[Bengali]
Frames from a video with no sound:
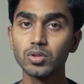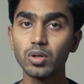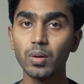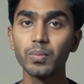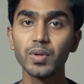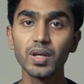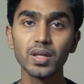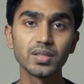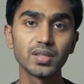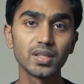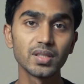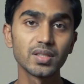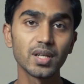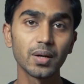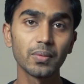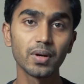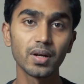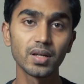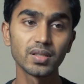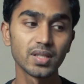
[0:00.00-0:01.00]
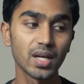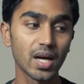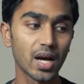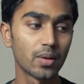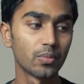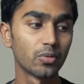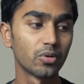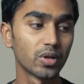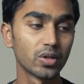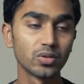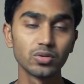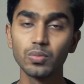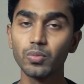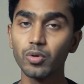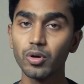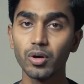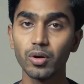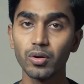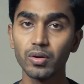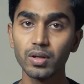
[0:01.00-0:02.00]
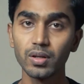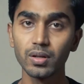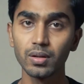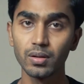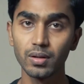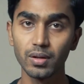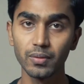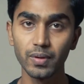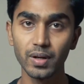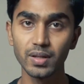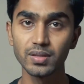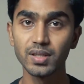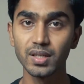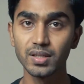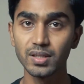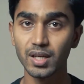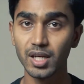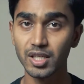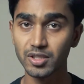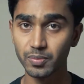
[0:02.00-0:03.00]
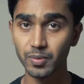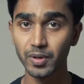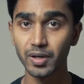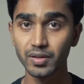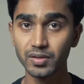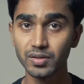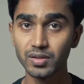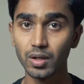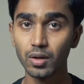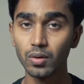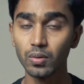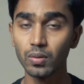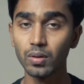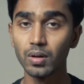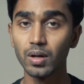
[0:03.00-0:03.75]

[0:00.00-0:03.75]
সব মিলিয়ে সিরিজটা আমার কাছে আহামরি কিছু মনে হয়নি এভারেজ একটা এক্সপিরিয়েন্স ছিল